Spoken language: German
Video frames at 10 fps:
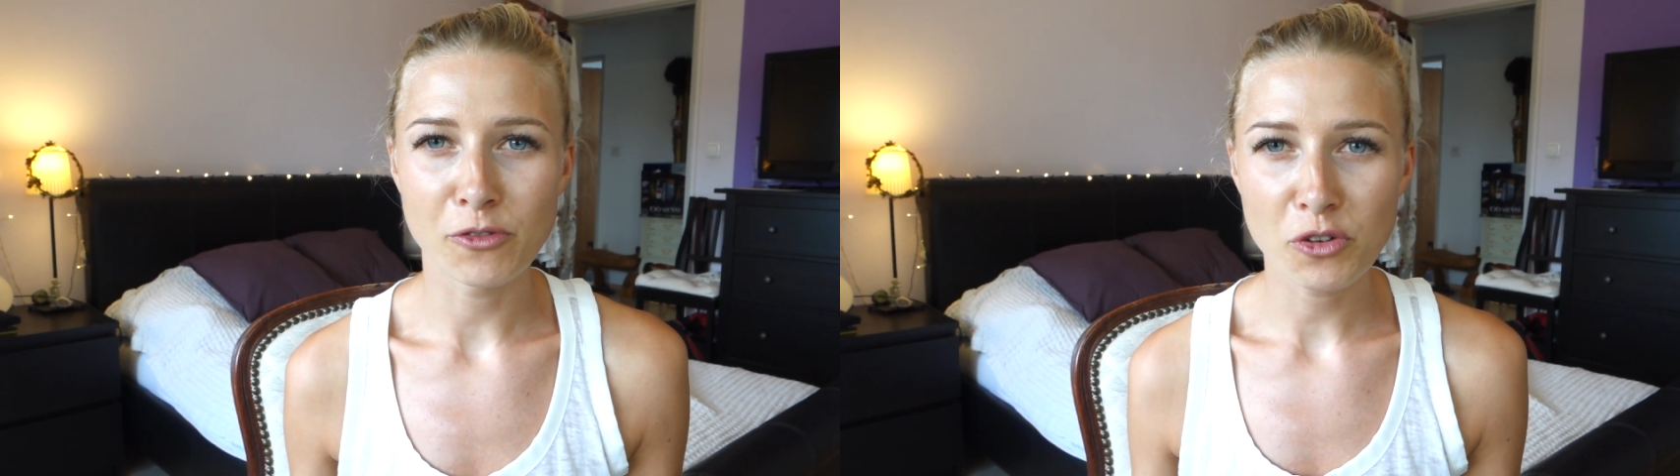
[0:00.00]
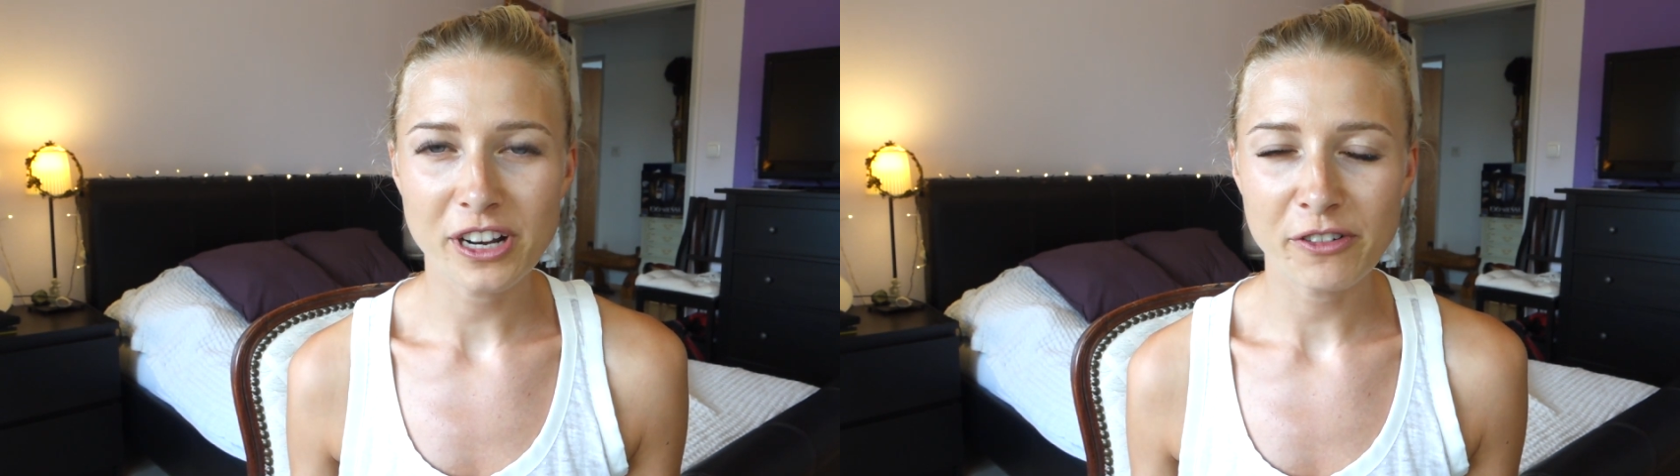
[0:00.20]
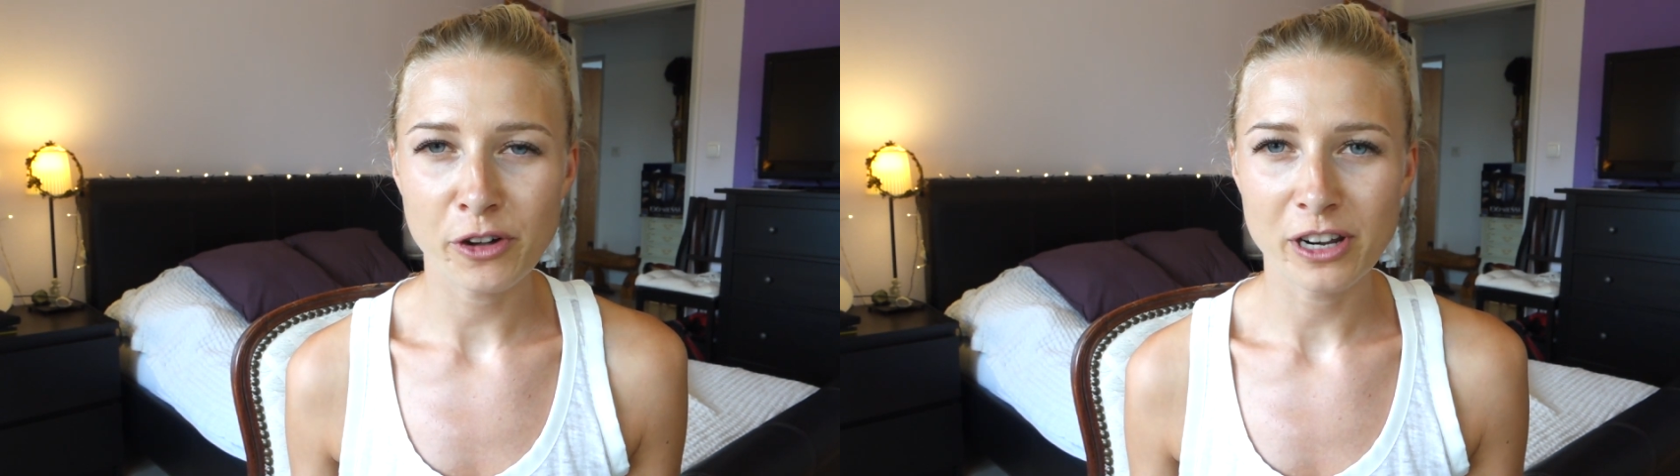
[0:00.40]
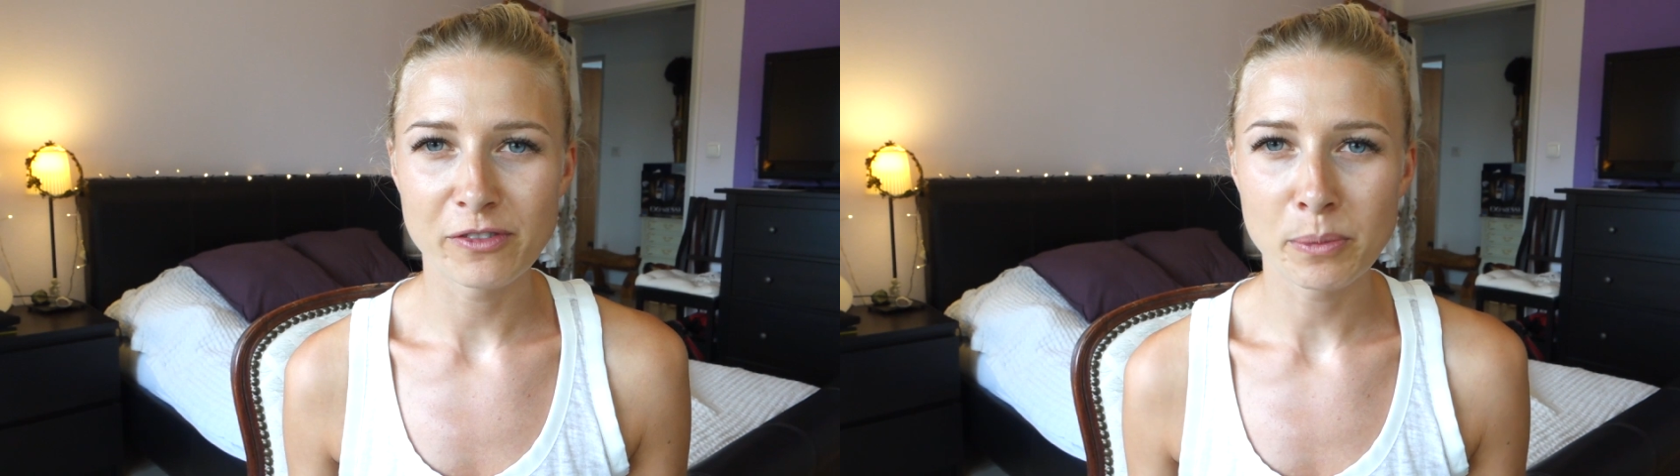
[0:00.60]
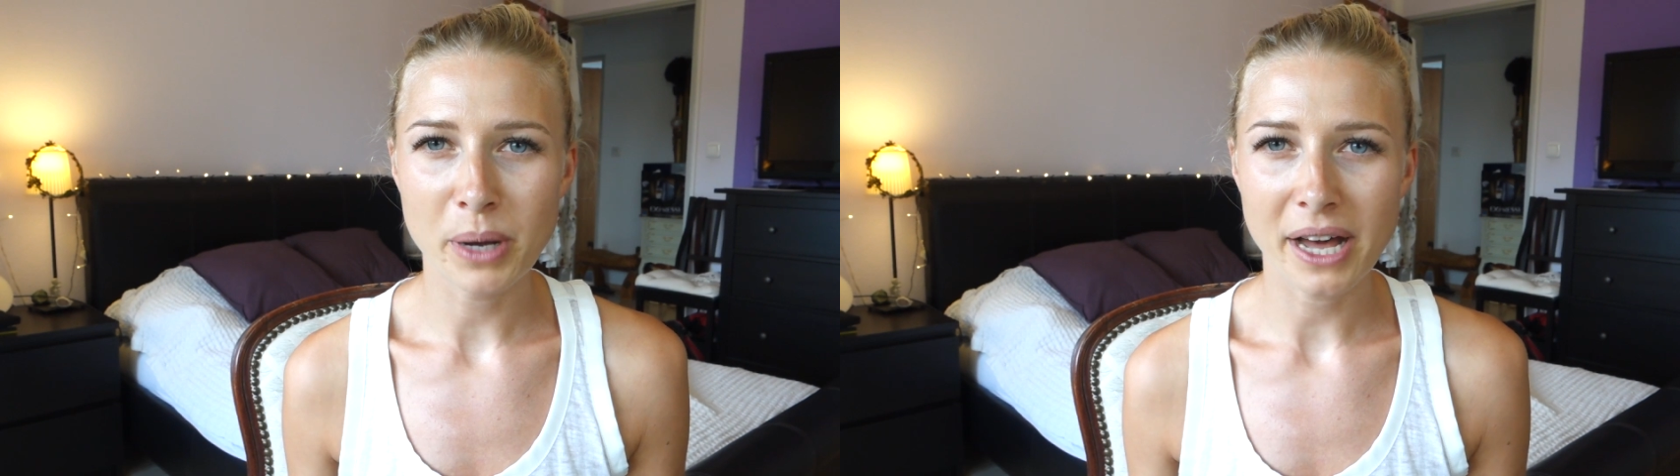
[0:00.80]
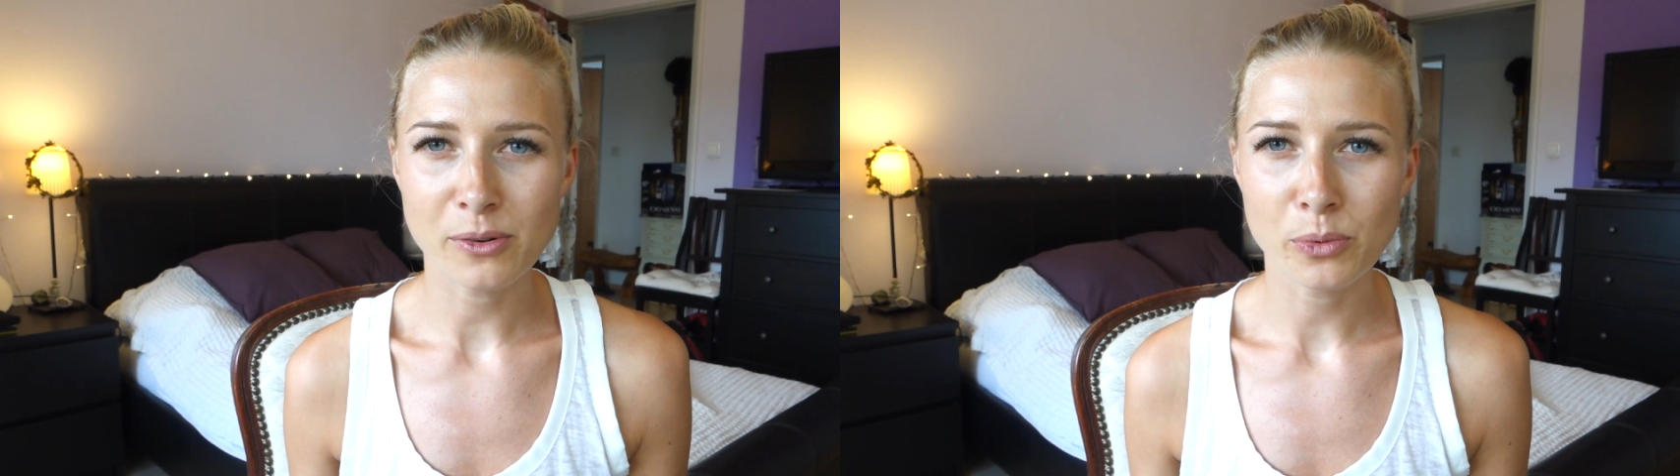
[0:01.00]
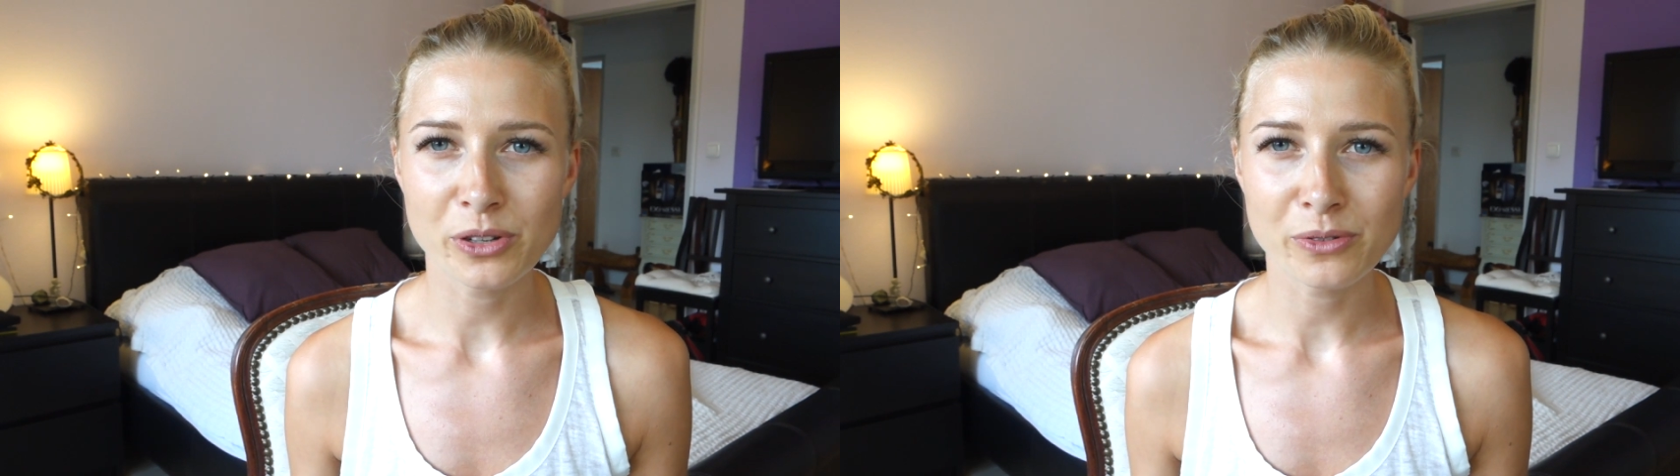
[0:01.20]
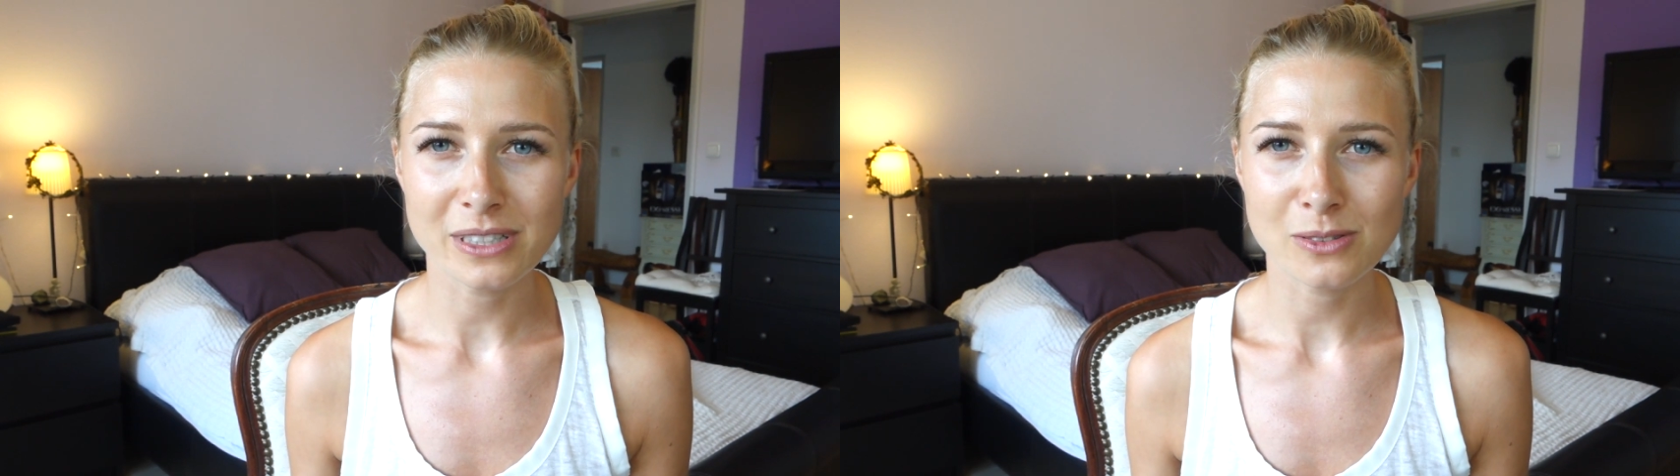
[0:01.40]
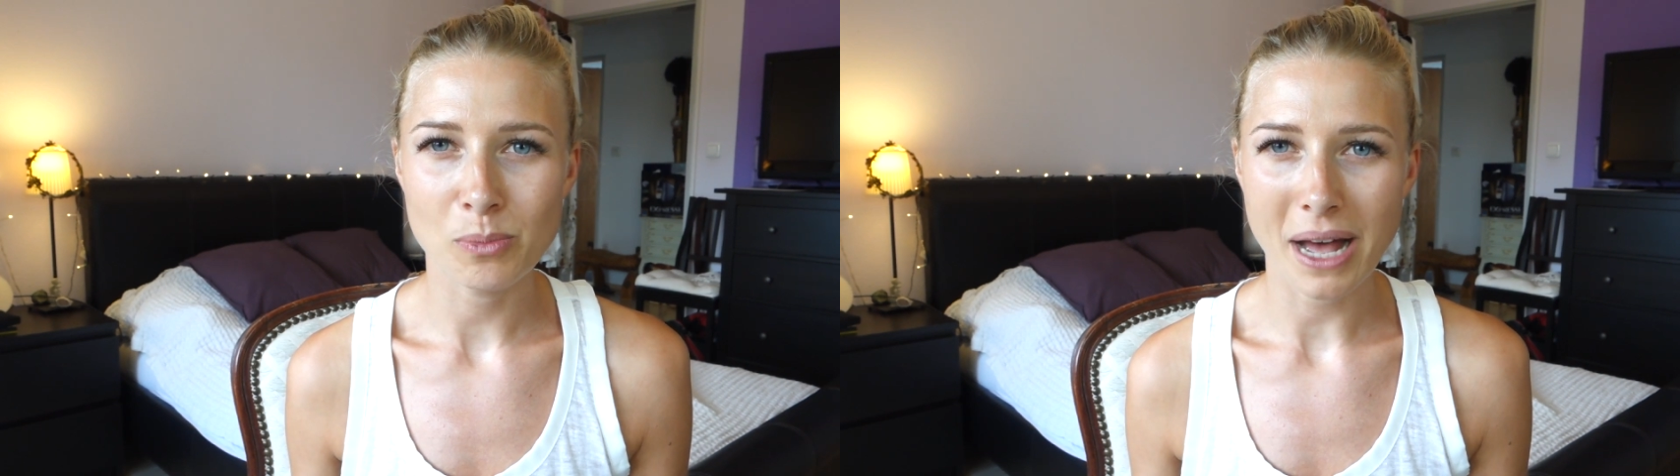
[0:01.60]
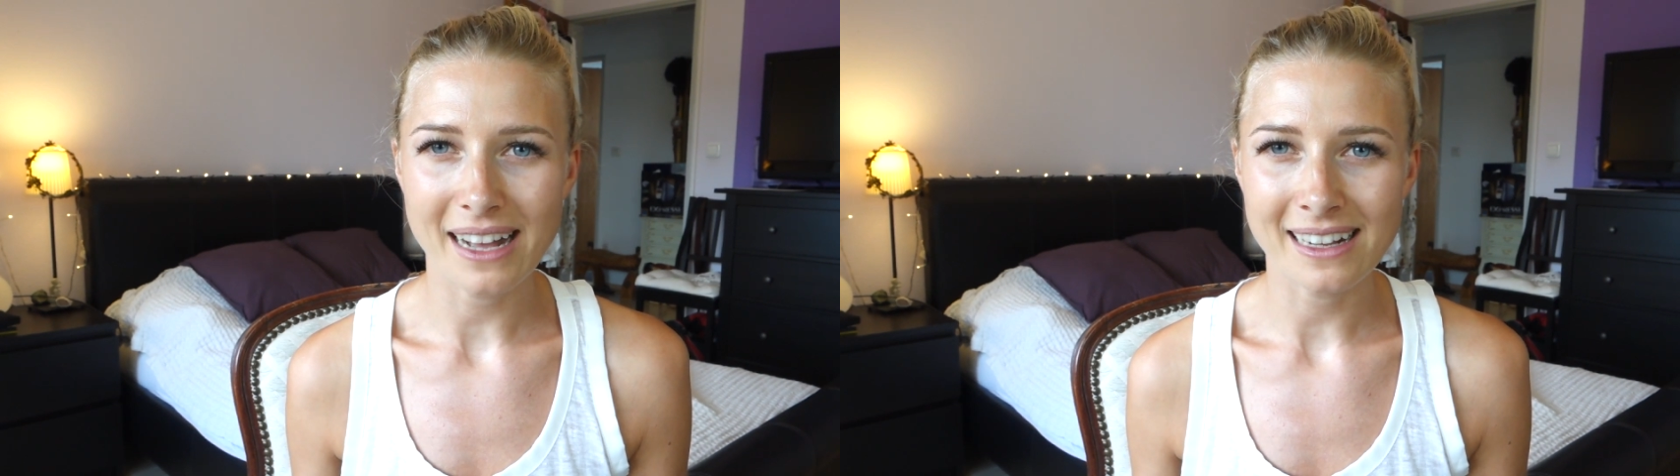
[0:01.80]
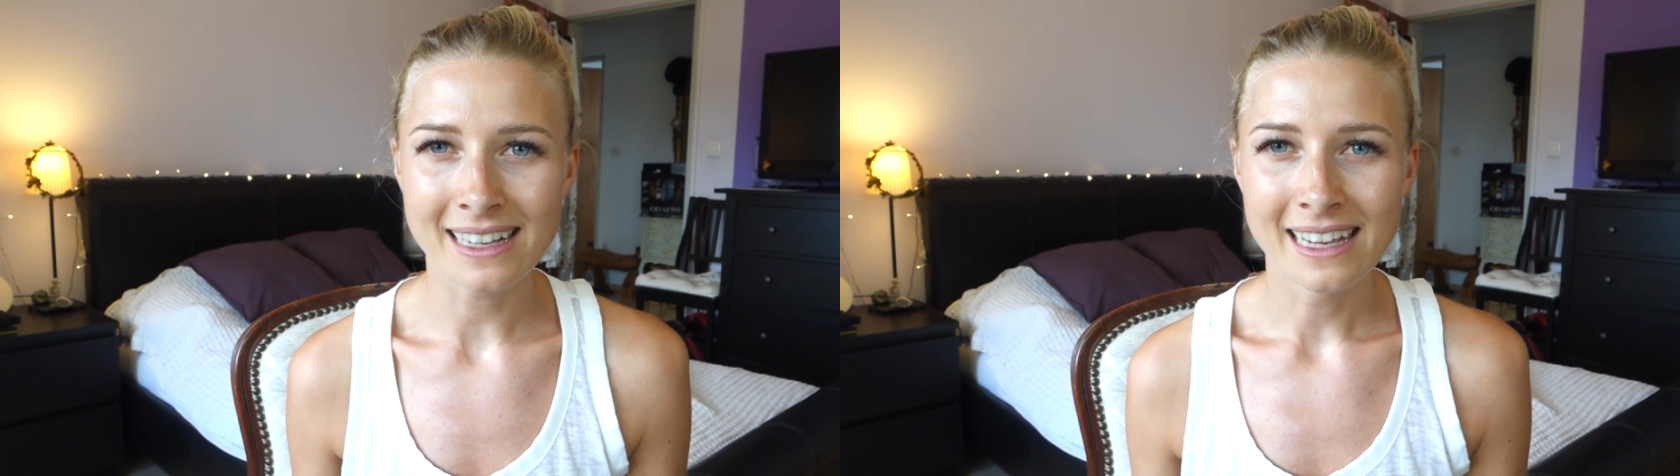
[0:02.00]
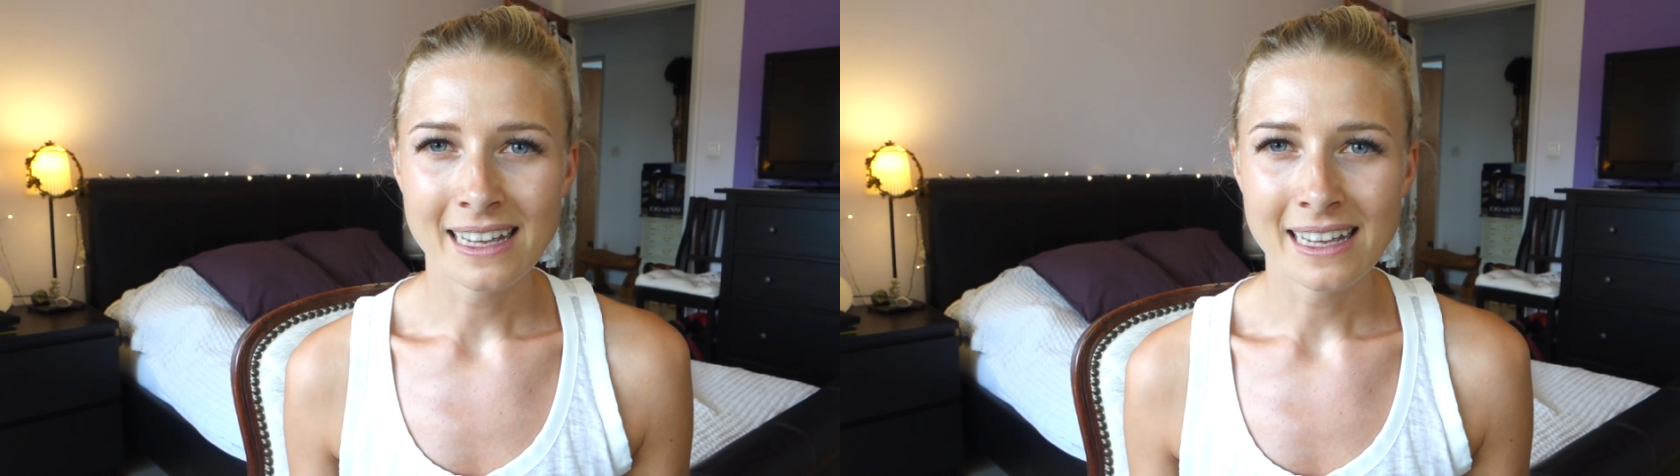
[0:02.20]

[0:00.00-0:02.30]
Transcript: wundervolle Wimpern, ohne irgendwas zu machen.